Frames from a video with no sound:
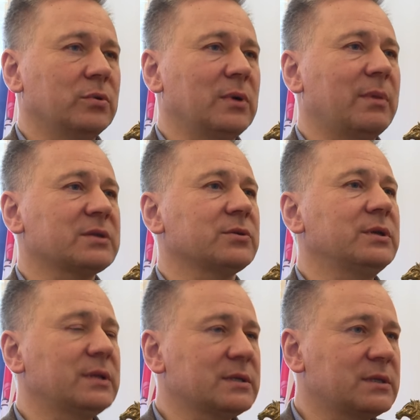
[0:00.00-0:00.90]
była bardzo
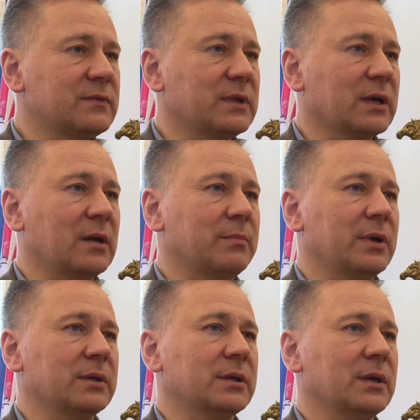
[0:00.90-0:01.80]
intensywna
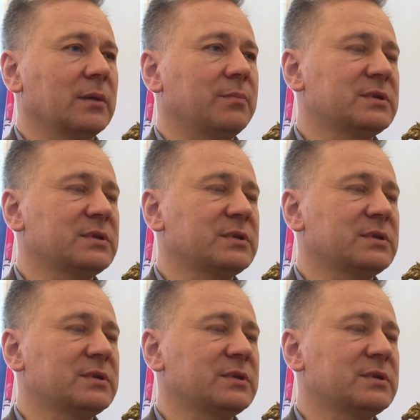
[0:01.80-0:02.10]
kampania.